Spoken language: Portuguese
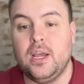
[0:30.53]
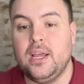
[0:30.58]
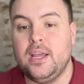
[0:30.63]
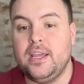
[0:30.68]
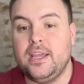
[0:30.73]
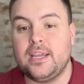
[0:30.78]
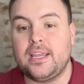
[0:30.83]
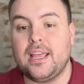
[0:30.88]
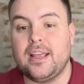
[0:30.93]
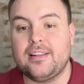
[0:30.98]

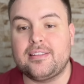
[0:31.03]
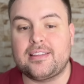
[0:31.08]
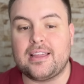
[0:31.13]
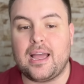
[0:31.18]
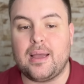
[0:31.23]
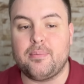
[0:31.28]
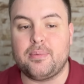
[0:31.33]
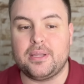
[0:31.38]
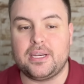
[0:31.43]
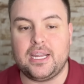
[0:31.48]
e quem
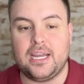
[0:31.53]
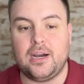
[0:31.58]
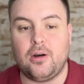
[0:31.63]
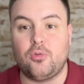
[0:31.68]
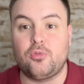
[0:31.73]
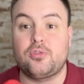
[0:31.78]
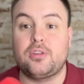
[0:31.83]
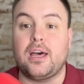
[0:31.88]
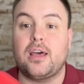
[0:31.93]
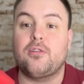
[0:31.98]
sabe, né,
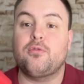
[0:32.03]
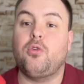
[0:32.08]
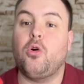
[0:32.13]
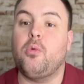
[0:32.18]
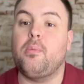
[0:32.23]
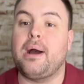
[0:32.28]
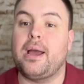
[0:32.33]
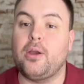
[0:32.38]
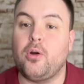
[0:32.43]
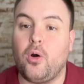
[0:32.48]
alçar voo
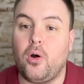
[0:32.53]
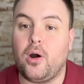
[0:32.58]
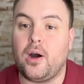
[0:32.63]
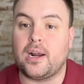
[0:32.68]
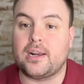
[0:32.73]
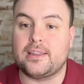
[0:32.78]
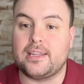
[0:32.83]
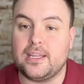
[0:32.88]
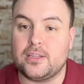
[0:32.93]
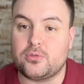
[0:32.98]
maior
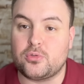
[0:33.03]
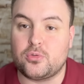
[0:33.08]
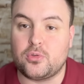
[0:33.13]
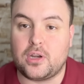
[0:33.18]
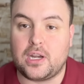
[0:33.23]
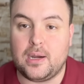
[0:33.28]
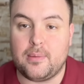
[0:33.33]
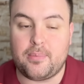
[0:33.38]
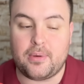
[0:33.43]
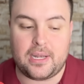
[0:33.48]
dentro do
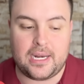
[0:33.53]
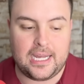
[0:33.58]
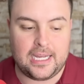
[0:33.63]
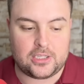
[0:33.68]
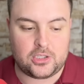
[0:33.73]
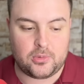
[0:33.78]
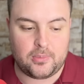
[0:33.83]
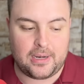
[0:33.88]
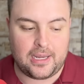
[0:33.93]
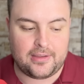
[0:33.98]

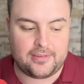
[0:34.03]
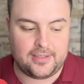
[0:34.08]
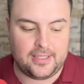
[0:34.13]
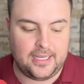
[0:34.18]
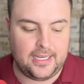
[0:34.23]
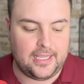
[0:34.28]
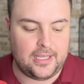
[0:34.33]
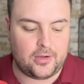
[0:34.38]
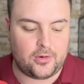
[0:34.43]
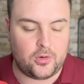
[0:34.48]
Campeonato
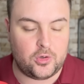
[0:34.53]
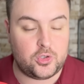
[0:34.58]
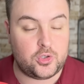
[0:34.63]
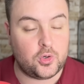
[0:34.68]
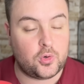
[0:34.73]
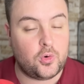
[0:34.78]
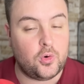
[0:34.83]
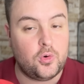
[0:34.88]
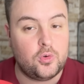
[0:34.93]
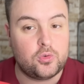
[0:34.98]
Brasileiro. Eu te
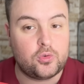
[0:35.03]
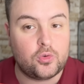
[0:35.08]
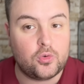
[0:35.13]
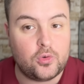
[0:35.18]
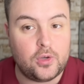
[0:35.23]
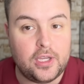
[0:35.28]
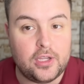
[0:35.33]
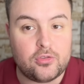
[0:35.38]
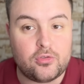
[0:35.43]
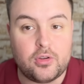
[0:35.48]
conto
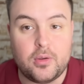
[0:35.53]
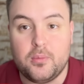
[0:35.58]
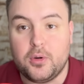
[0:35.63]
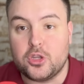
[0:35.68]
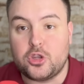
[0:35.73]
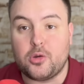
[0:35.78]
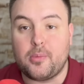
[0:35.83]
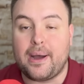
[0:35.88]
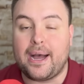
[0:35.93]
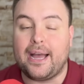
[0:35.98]
isso e
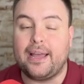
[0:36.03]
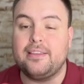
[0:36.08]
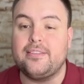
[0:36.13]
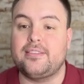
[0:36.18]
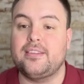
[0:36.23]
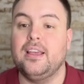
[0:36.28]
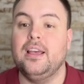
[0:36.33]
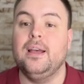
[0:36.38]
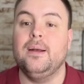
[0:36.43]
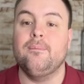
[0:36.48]
muito mais
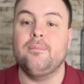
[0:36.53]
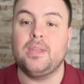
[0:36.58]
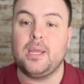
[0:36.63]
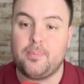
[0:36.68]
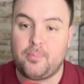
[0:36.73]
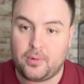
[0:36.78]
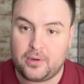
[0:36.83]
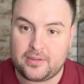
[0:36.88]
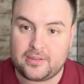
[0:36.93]
depois